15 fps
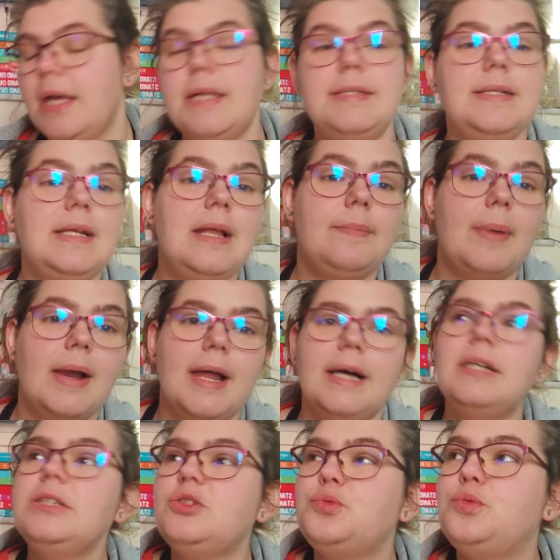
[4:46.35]
Et s'il est pas
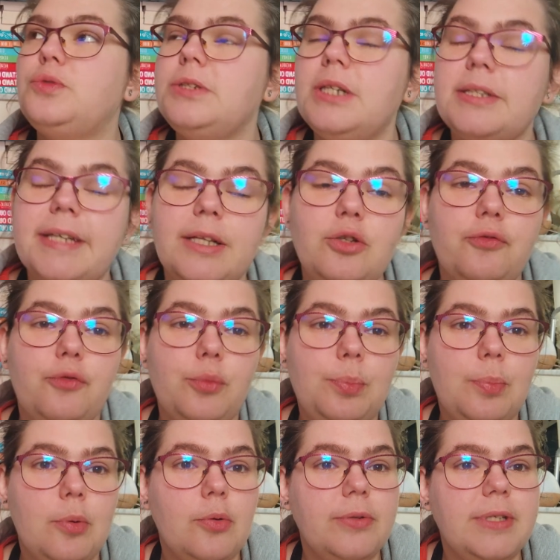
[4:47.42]
là, je vous suis en train de vous
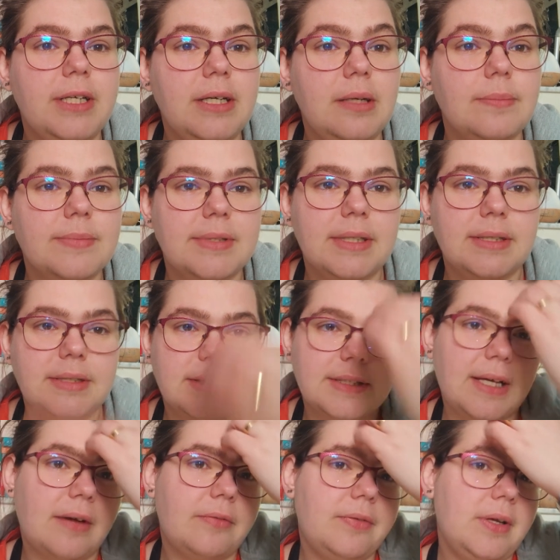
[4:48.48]
uploader, comme ça ça
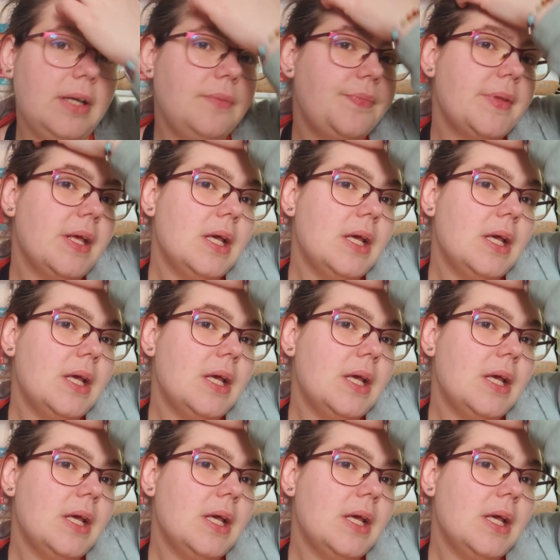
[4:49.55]
sera fait.